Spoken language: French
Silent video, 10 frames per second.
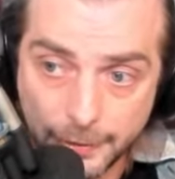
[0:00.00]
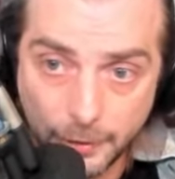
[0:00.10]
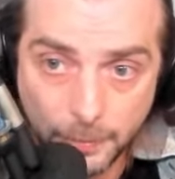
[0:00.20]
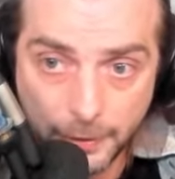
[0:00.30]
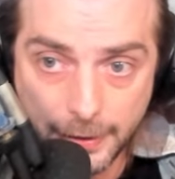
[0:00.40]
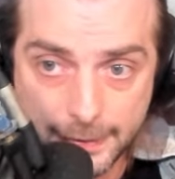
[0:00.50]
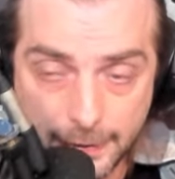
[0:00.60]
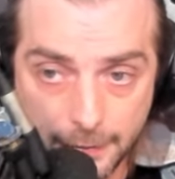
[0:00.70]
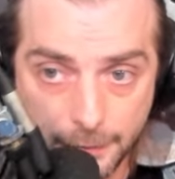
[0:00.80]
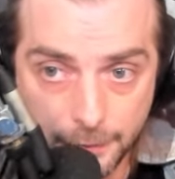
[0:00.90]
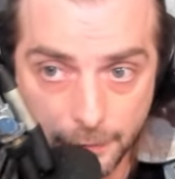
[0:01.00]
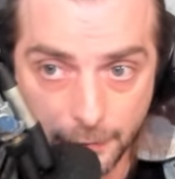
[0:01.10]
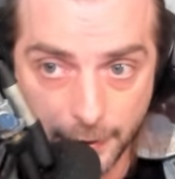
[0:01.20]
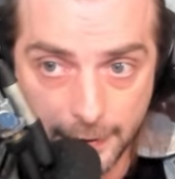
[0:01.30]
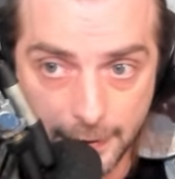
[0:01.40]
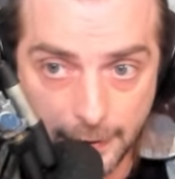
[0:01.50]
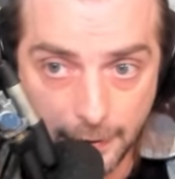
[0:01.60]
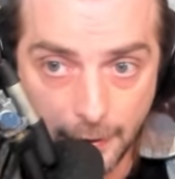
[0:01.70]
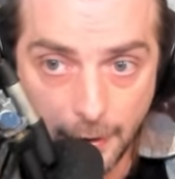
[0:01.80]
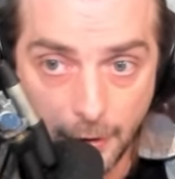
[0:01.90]
exemple ici vous revenez ici
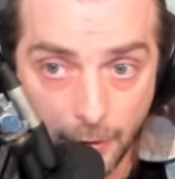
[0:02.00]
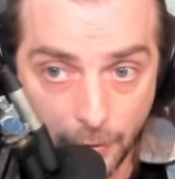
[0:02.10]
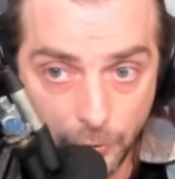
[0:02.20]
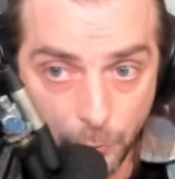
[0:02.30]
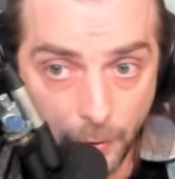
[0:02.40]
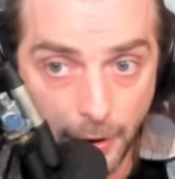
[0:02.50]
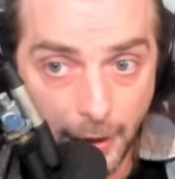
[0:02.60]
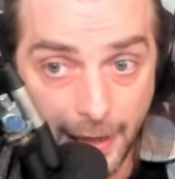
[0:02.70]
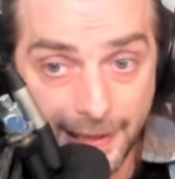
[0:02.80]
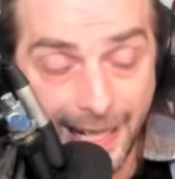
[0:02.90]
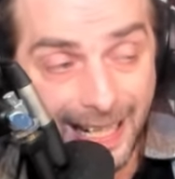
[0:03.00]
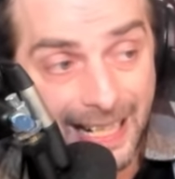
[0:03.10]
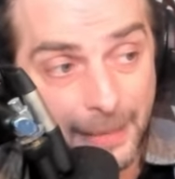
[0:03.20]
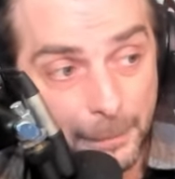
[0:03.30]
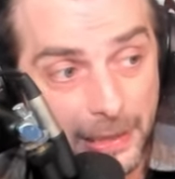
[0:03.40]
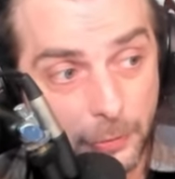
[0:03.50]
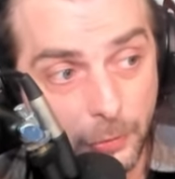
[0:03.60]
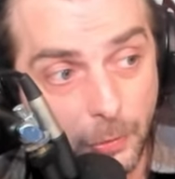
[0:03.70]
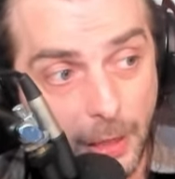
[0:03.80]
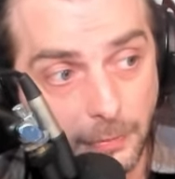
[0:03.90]
en soins elle est à 1 million
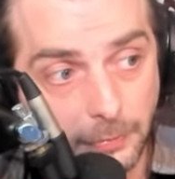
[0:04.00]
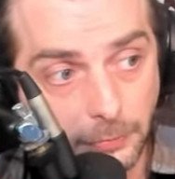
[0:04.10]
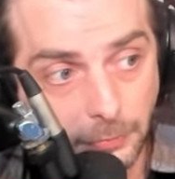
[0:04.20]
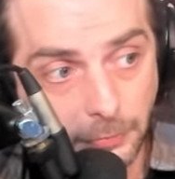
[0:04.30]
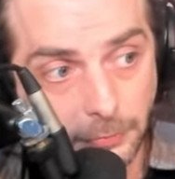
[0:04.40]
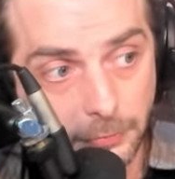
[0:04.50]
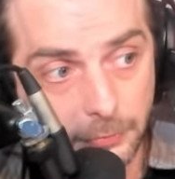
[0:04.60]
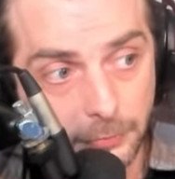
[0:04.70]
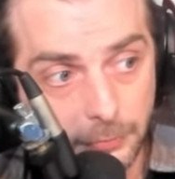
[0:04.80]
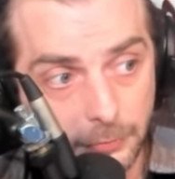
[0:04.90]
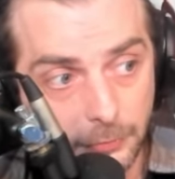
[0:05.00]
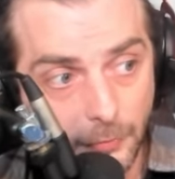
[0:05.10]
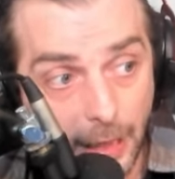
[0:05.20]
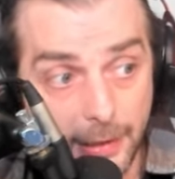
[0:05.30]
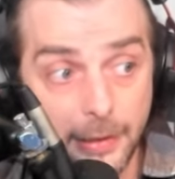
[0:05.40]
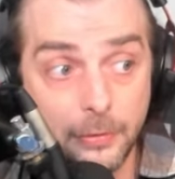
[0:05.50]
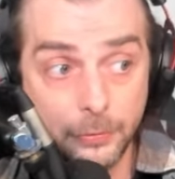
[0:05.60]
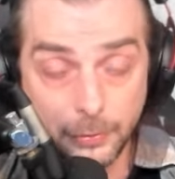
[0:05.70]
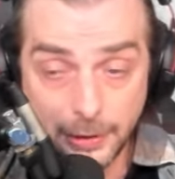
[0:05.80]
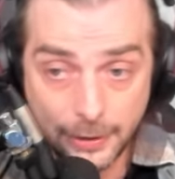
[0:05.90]
3 est
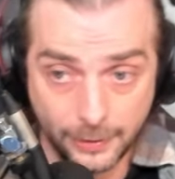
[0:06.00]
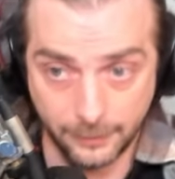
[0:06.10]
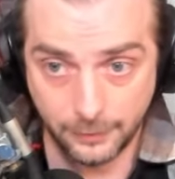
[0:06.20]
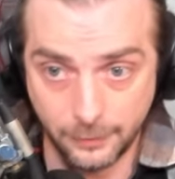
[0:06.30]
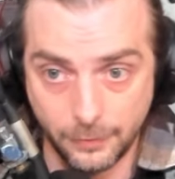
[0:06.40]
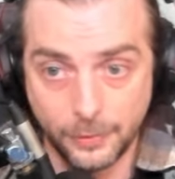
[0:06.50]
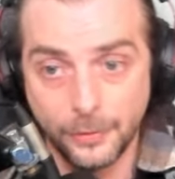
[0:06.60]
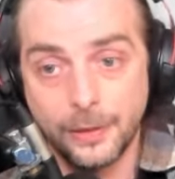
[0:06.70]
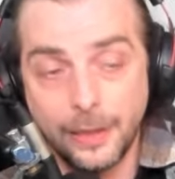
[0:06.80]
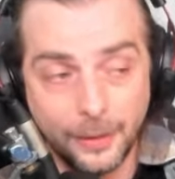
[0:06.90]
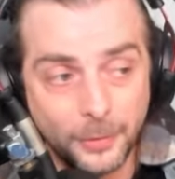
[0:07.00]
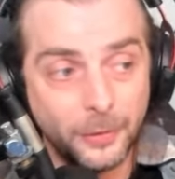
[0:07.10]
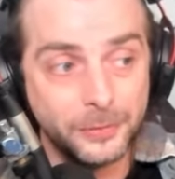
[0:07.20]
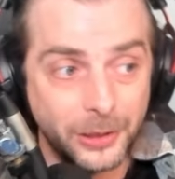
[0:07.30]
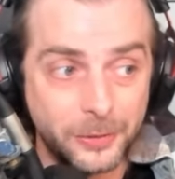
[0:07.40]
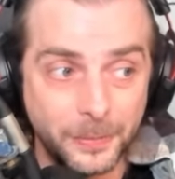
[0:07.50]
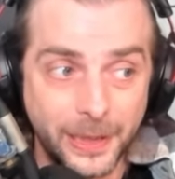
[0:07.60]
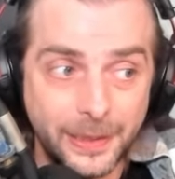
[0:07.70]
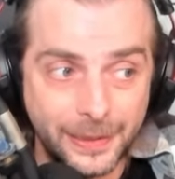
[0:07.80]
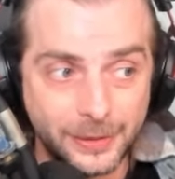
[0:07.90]
unique. Donc clairement, vous avez
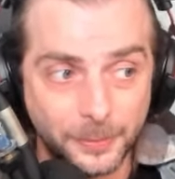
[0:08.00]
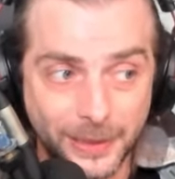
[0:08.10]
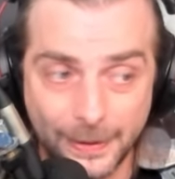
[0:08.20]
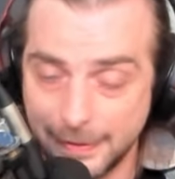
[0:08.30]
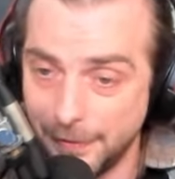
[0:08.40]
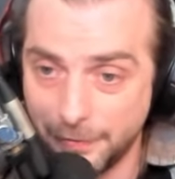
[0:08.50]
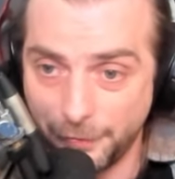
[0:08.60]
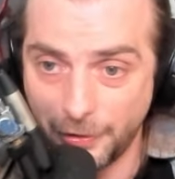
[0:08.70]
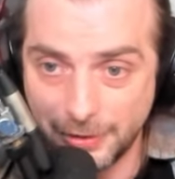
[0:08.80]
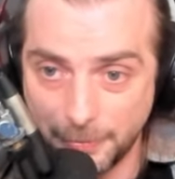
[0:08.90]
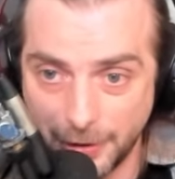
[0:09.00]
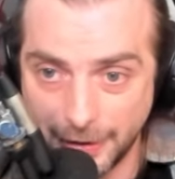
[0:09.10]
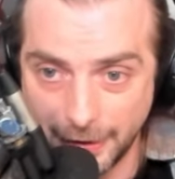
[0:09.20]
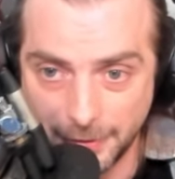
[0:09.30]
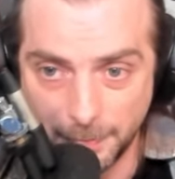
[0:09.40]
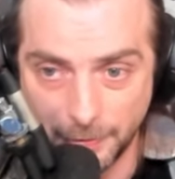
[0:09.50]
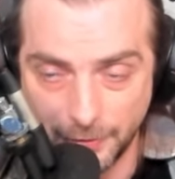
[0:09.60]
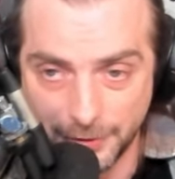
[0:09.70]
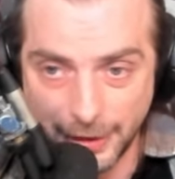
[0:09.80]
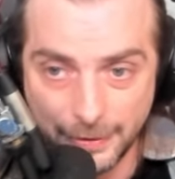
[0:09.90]
compris, les substats, ça va être forcément attaque
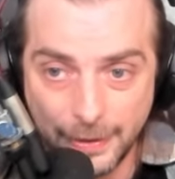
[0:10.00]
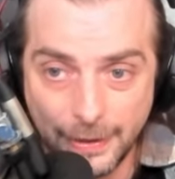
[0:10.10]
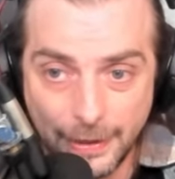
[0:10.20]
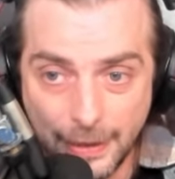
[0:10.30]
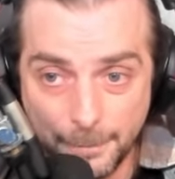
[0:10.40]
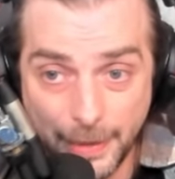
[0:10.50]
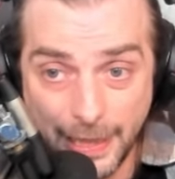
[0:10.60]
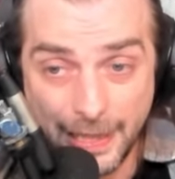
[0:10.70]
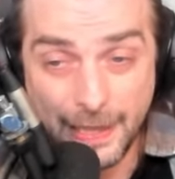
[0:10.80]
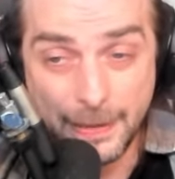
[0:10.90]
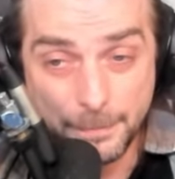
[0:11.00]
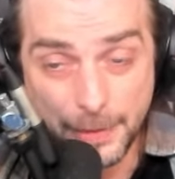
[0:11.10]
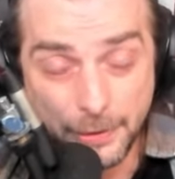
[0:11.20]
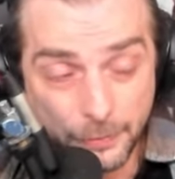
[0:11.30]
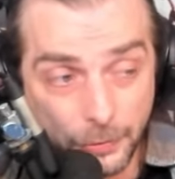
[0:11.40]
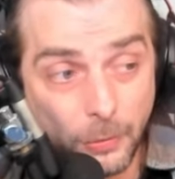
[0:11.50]
potentielle, mais 1,3 million